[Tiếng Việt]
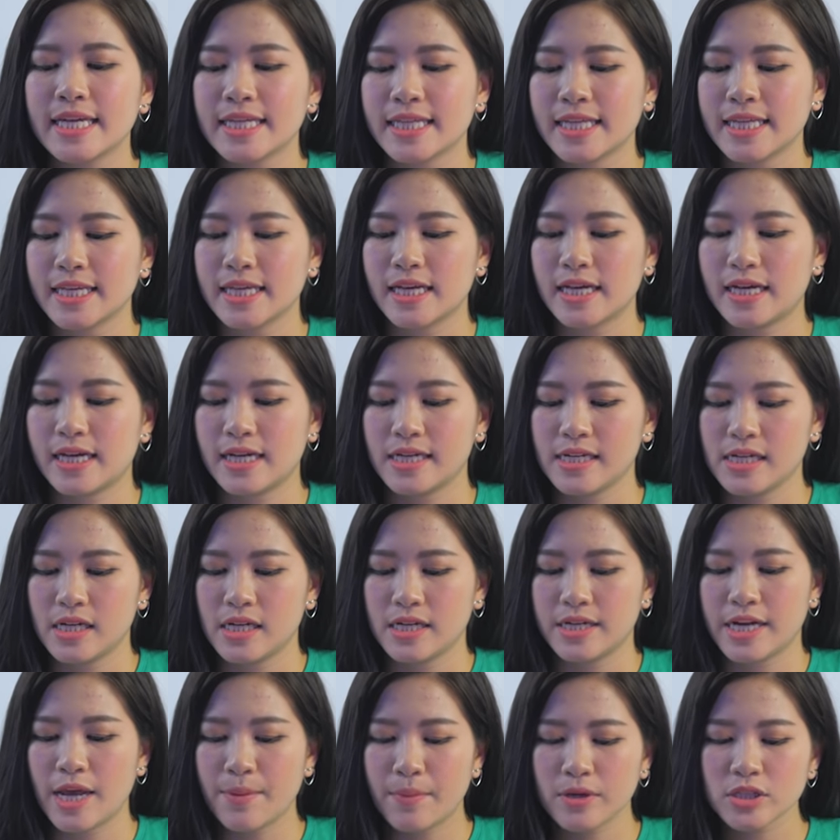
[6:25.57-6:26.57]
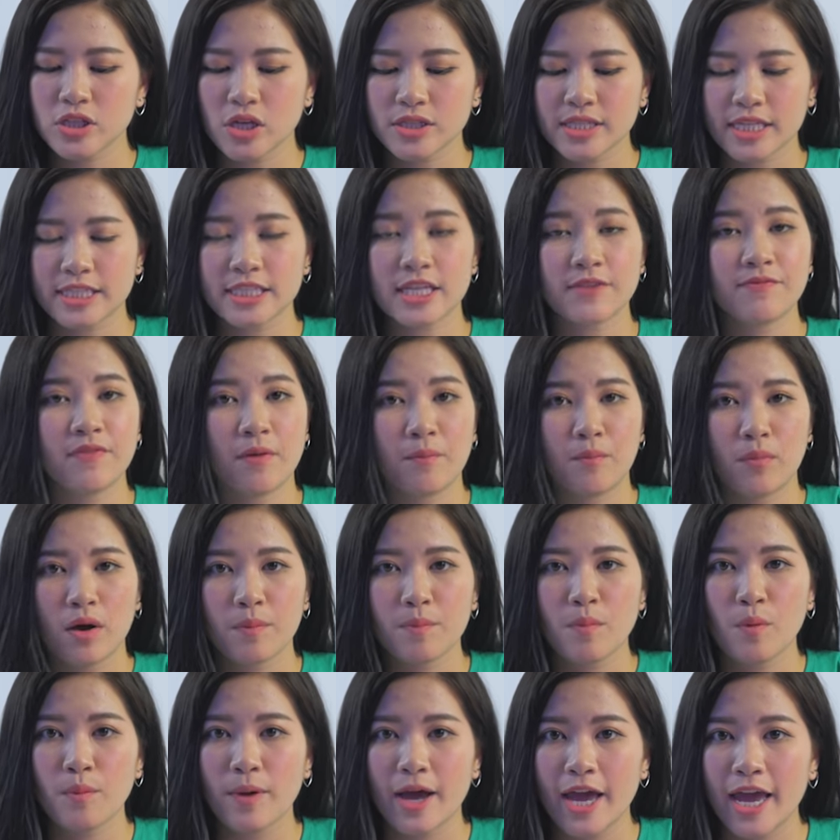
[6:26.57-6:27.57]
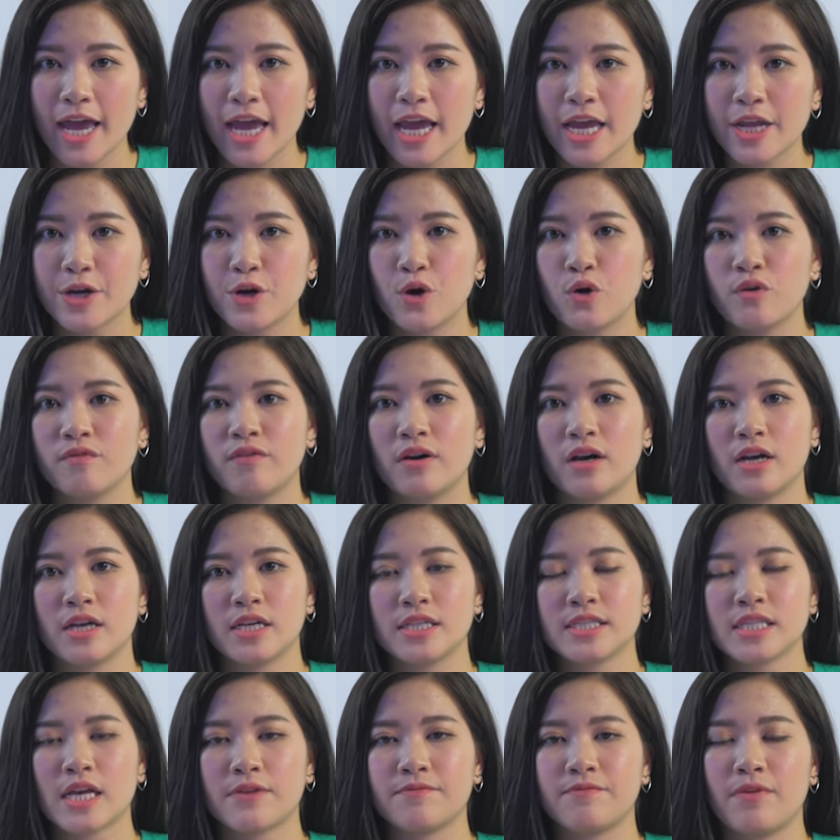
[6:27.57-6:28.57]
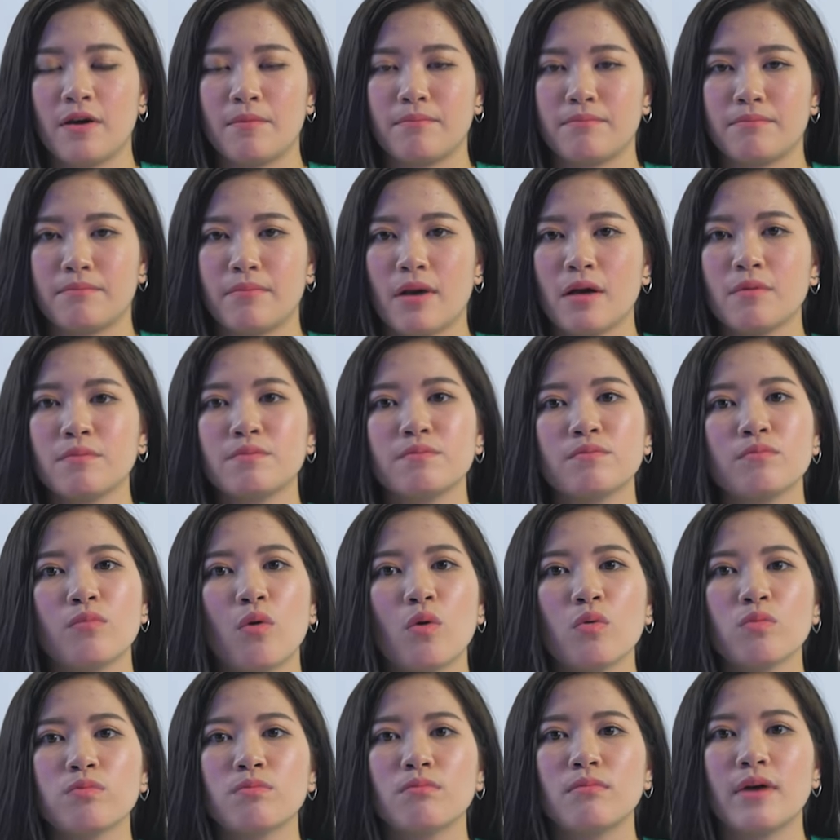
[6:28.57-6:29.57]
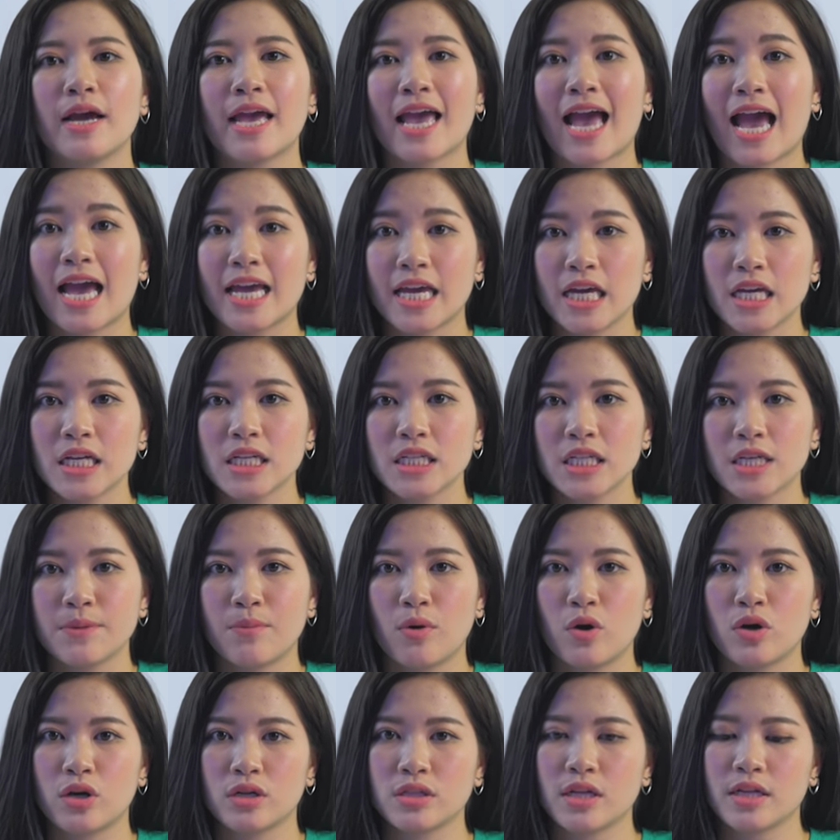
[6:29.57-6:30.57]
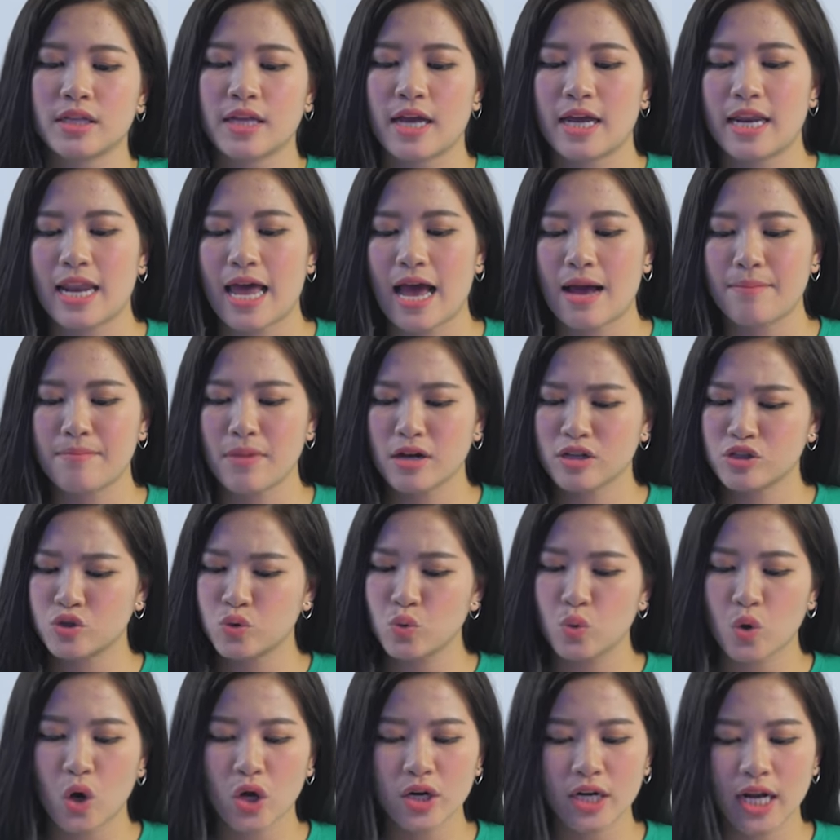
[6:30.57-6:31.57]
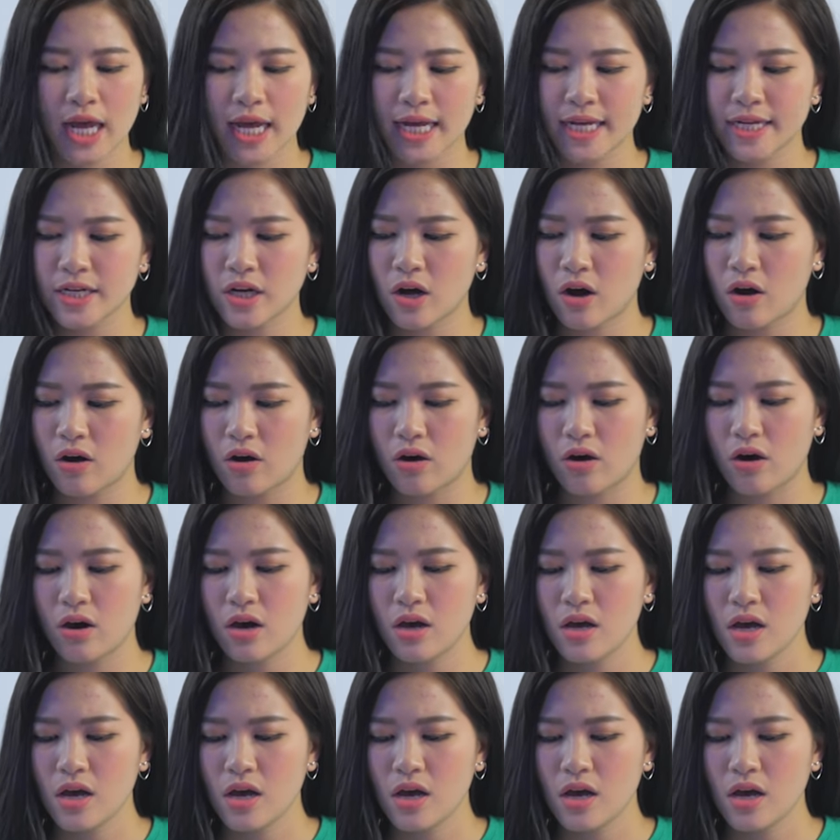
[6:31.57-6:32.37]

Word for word: Thì nếu mà so sánh sản phẩm MacBook Air đối với sản phẩm MacBook 12 inch thì mọi người có thể thấy là mặc dù con này nó